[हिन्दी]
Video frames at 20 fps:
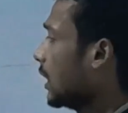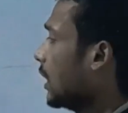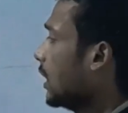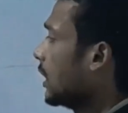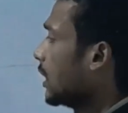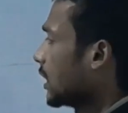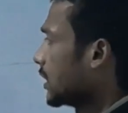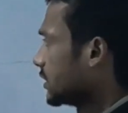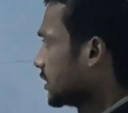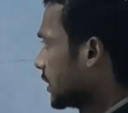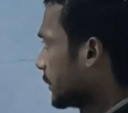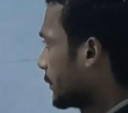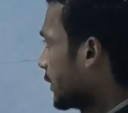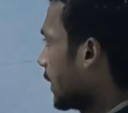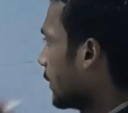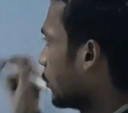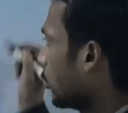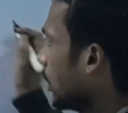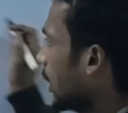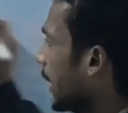कंसेप्ट क्या
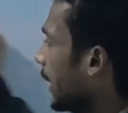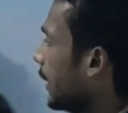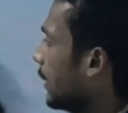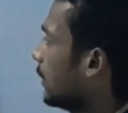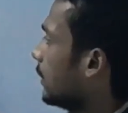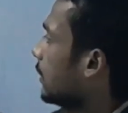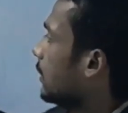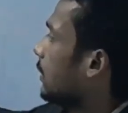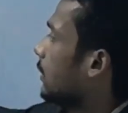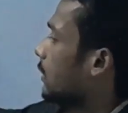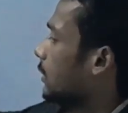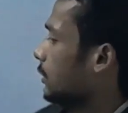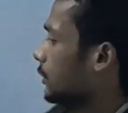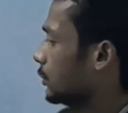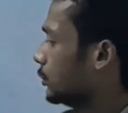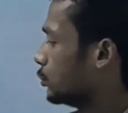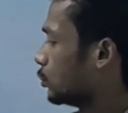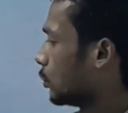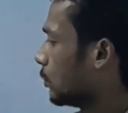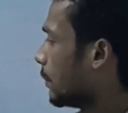बोल रहा है कि
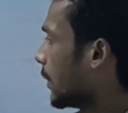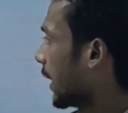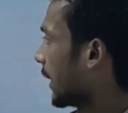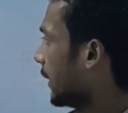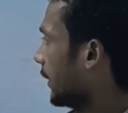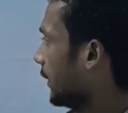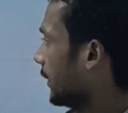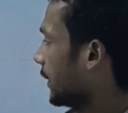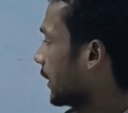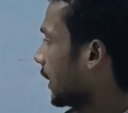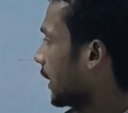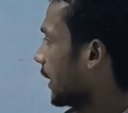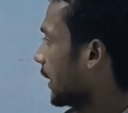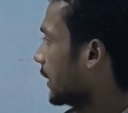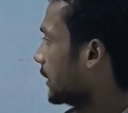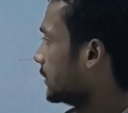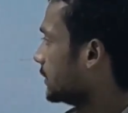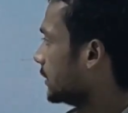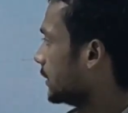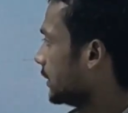जो मकैनिकल
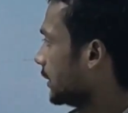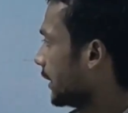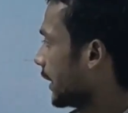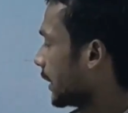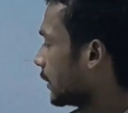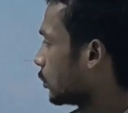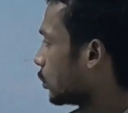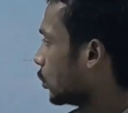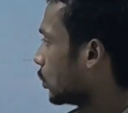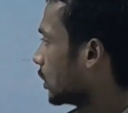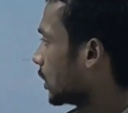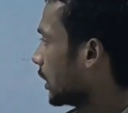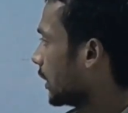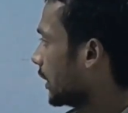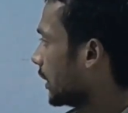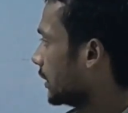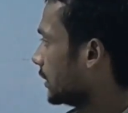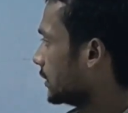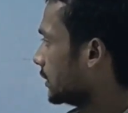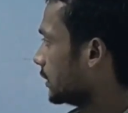एनर्जी या टोटल
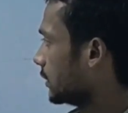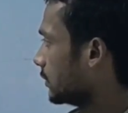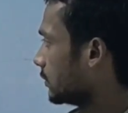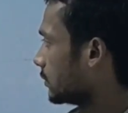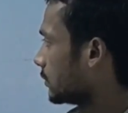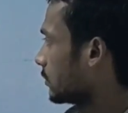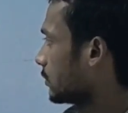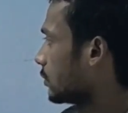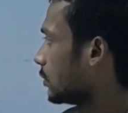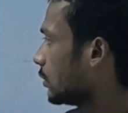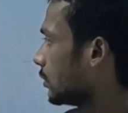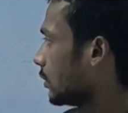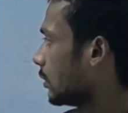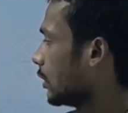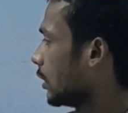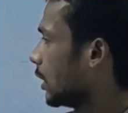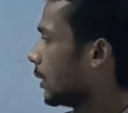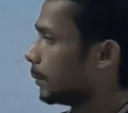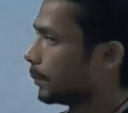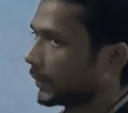एनर्जी
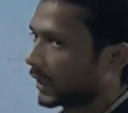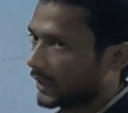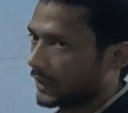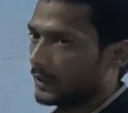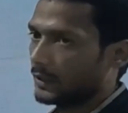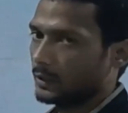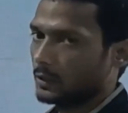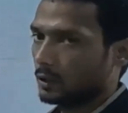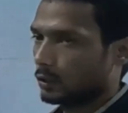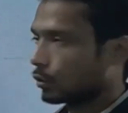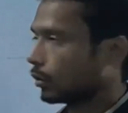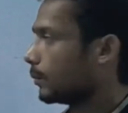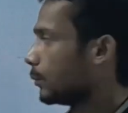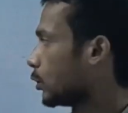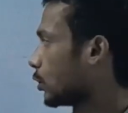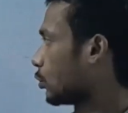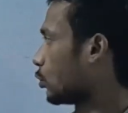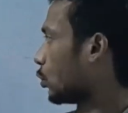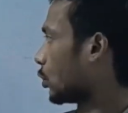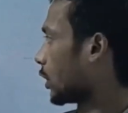मकैनिकल को हम
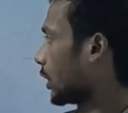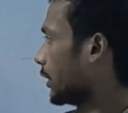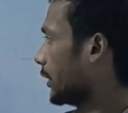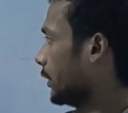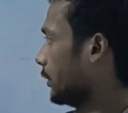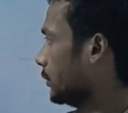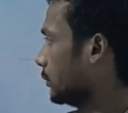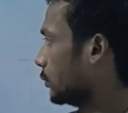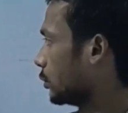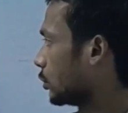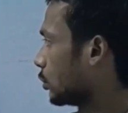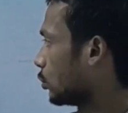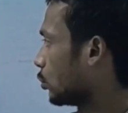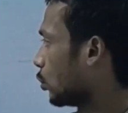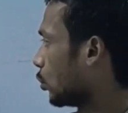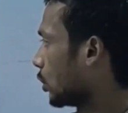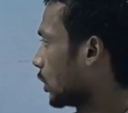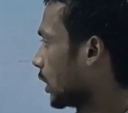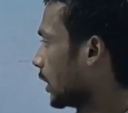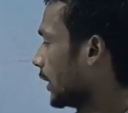लोग टोटल एनर्जी बोलते हैं
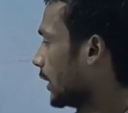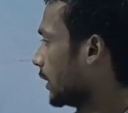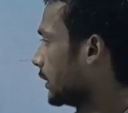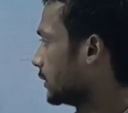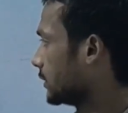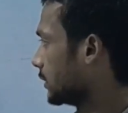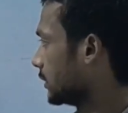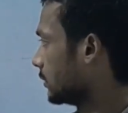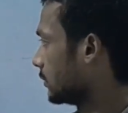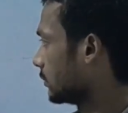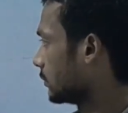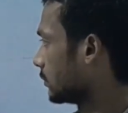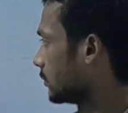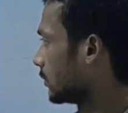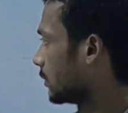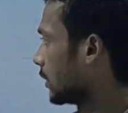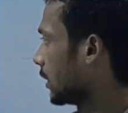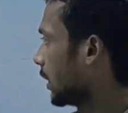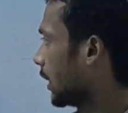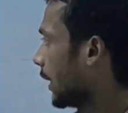टोटल एनर्जी
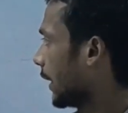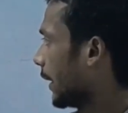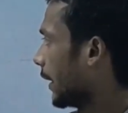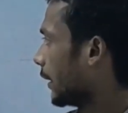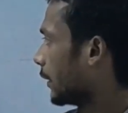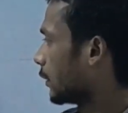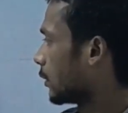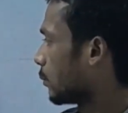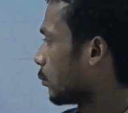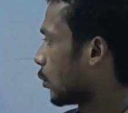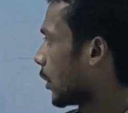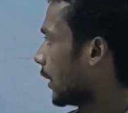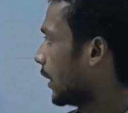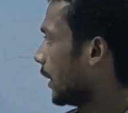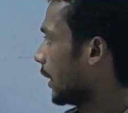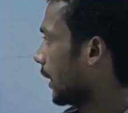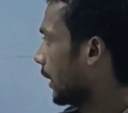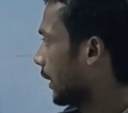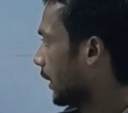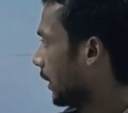एट द
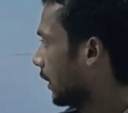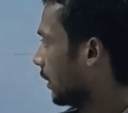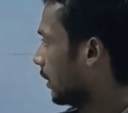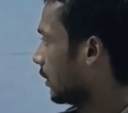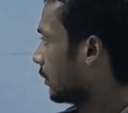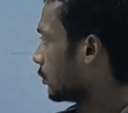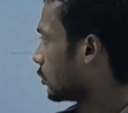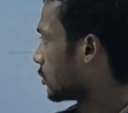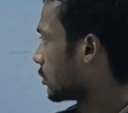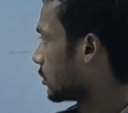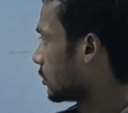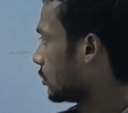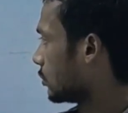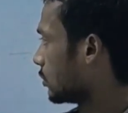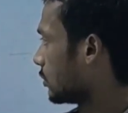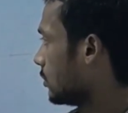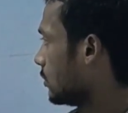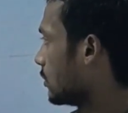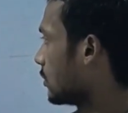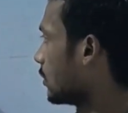पॉइंट ए
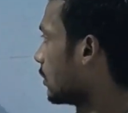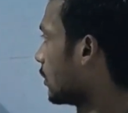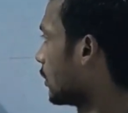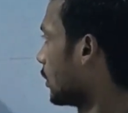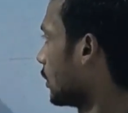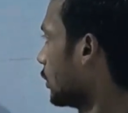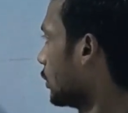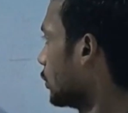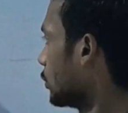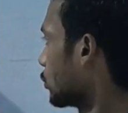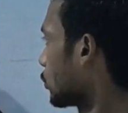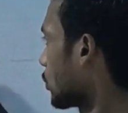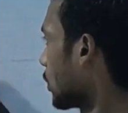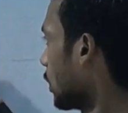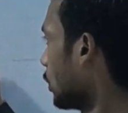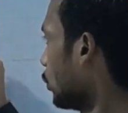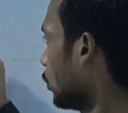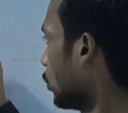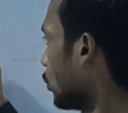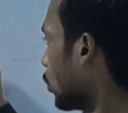इक्वल
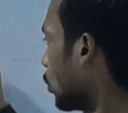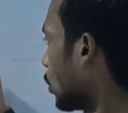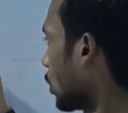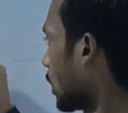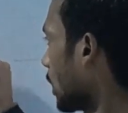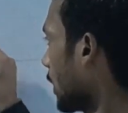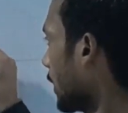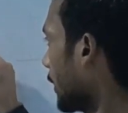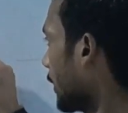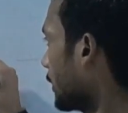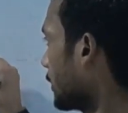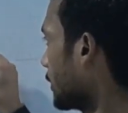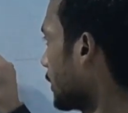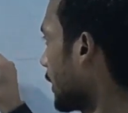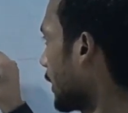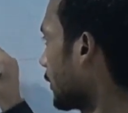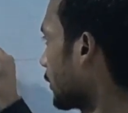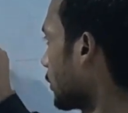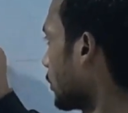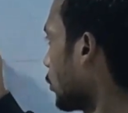टू टोटल एनर्जी
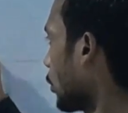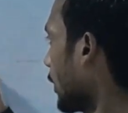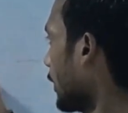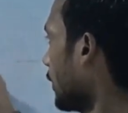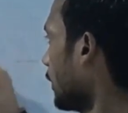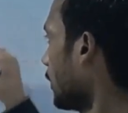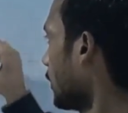एट द पॉइंट